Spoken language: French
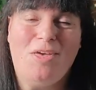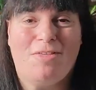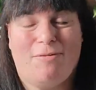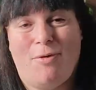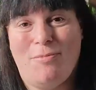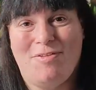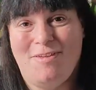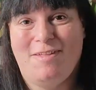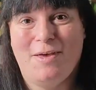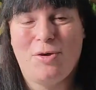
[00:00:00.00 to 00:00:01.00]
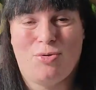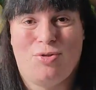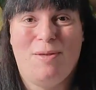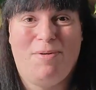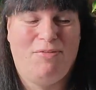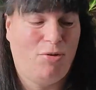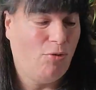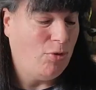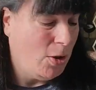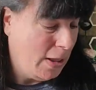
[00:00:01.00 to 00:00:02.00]
Oui, ça fait un petit temps que je n'ai pas fait de
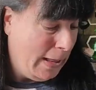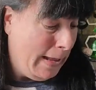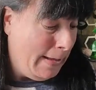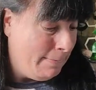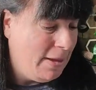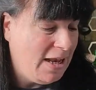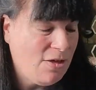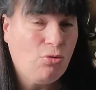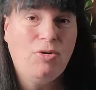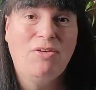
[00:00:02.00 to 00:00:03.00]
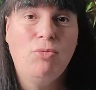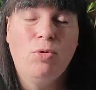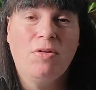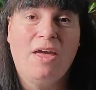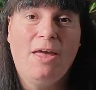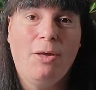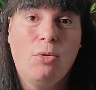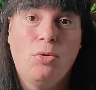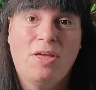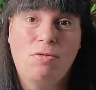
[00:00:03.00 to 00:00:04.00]
vlog. Mais là, je voulais vous montrer
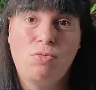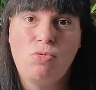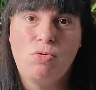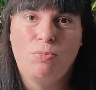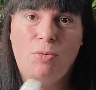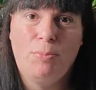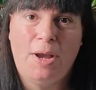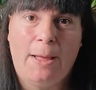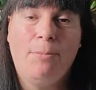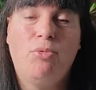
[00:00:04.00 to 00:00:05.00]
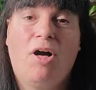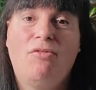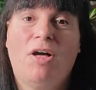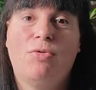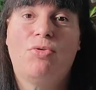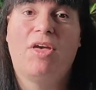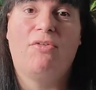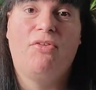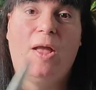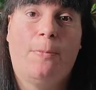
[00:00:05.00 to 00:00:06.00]
une astuce bon plan pour avoir du
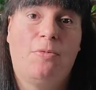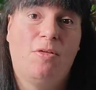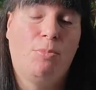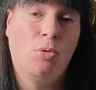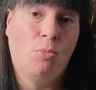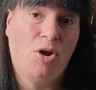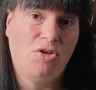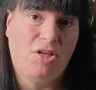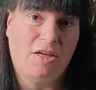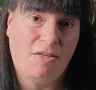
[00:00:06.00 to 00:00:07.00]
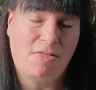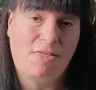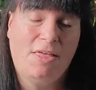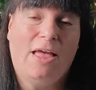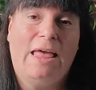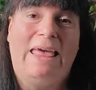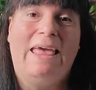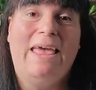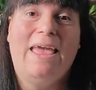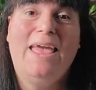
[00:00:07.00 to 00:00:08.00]
café un petit peu moins cher qu'ici
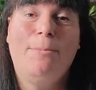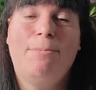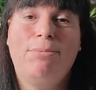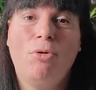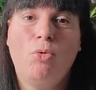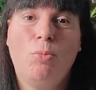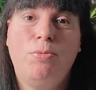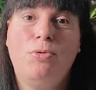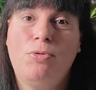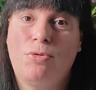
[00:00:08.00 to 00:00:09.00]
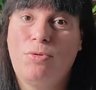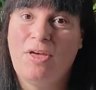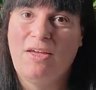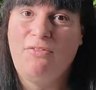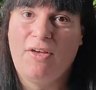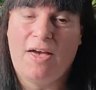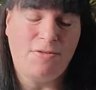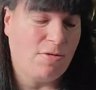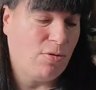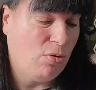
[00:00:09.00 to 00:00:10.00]
et beaucoup plus de
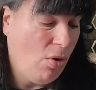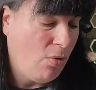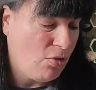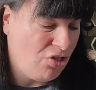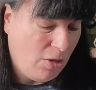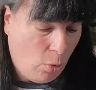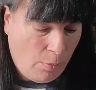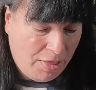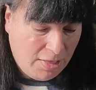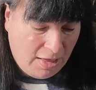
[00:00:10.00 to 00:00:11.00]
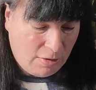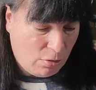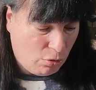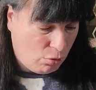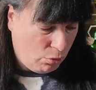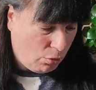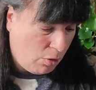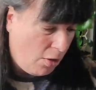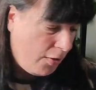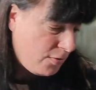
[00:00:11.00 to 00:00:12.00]
références. Donc, j'ai commandé sur
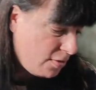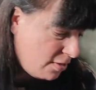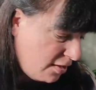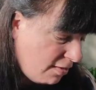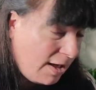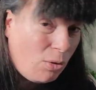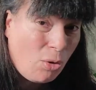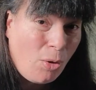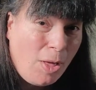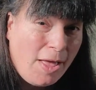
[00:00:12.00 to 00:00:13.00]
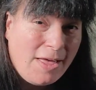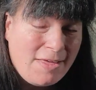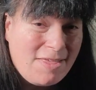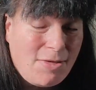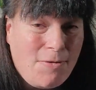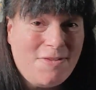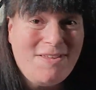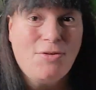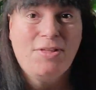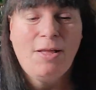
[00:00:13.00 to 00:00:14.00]
un site. Alors, c'est un
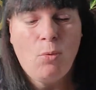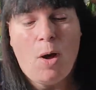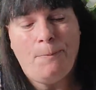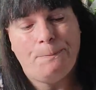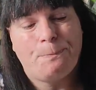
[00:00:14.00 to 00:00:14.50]
site danois.